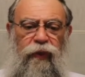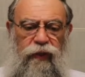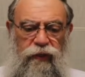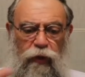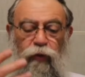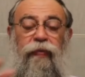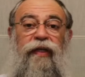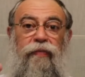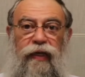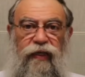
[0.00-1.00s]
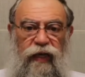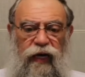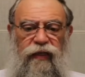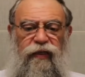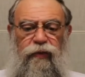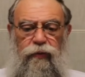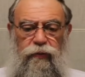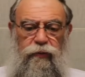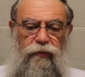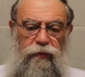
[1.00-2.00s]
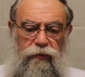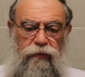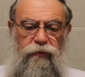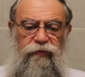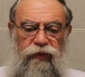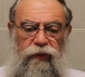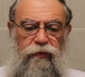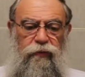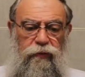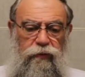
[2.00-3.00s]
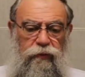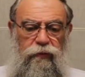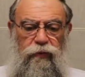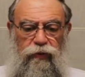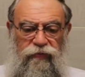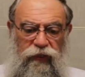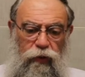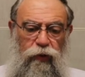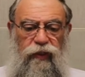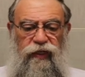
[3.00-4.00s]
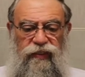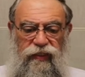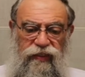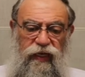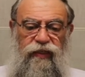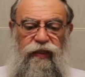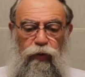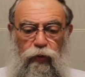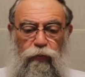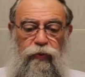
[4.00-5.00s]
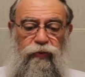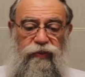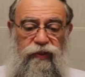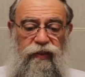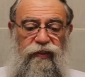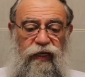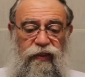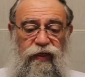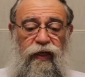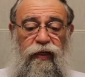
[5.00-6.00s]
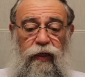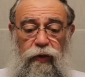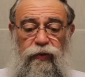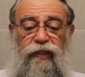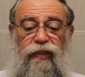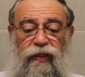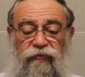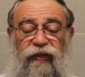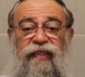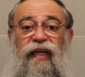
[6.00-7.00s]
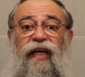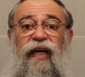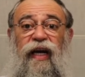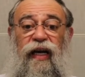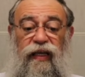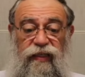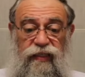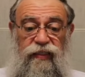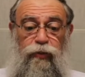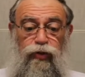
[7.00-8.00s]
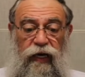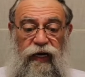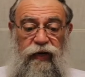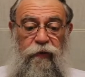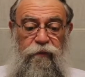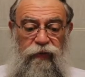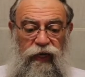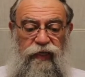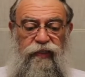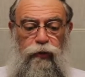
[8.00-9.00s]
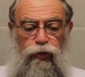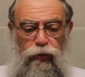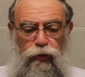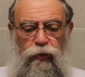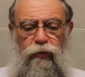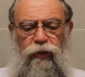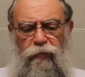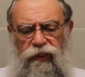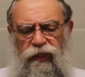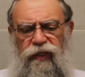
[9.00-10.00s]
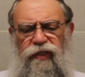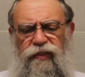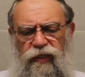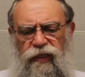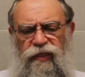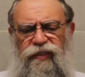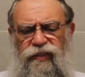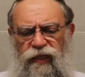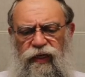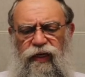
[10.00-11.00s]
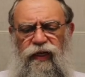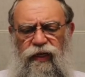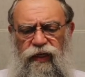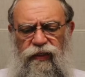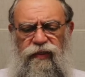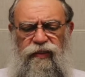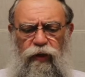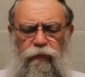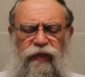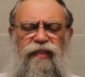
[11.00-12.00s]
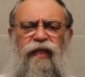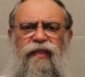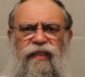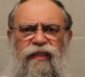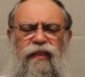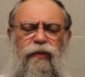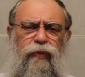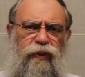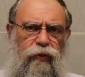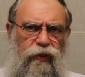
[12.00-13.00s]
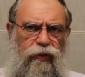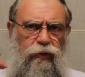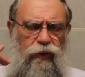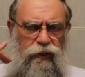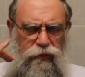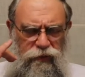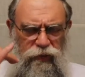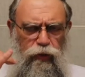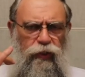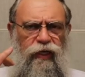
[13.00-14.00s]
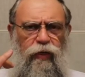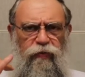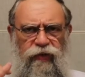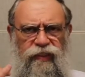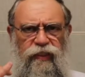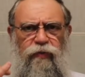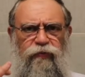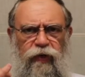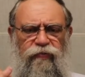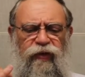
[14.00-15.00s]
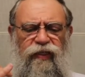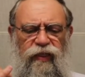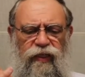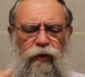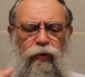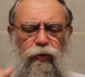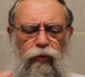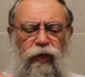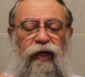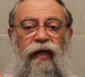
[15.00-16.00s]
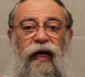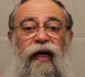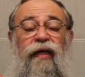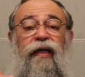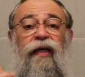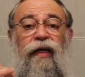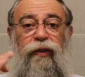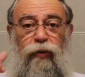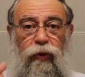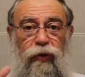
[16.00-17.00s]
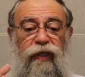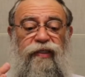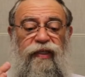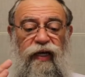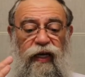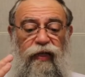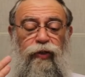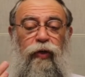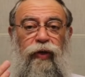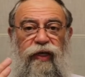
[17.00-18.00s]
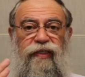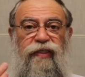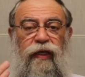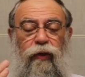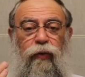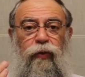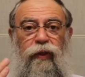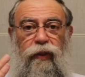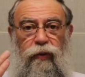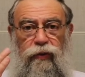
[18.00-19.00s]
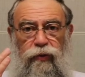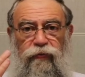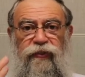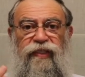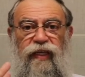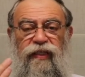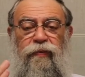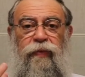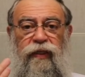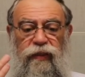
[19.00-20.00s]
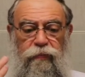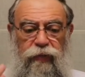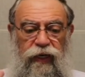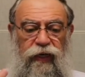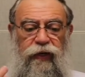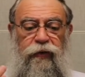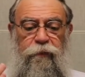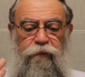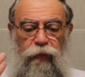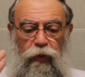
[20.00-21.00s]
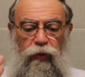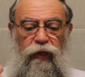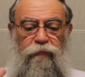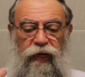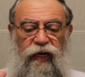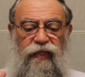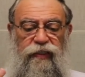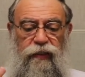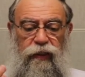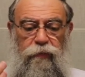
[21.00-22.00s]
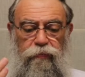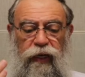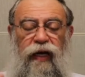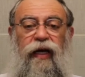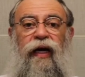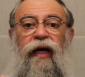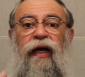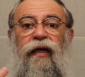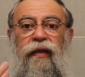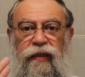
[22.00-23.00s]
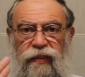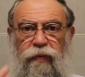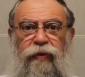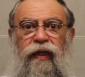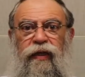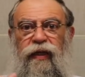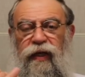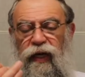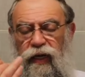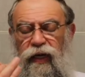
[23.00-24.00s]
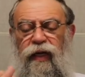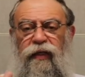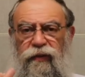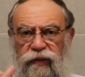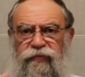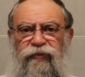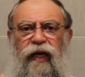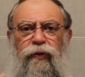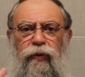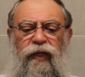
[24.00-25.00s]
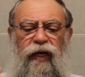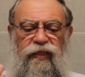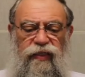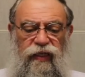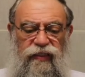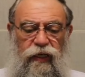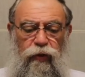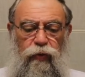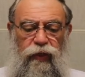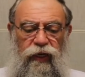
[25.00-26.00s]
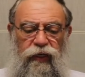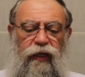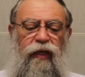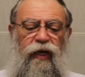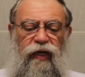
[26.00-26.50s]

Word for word: da compatibilidade, do, enfim, do dos valores, etc., comuns, etc., ou seja, de fazerem ela desejar esse Shidur, o Rabbi diz, se estão presentes essas duas condições, ou seja, que a conversão foi feita de acordo com Allah, e dois, que ela já conheceu suficientemente bem o rapaz para saber que ela de fato quer se casar com ele,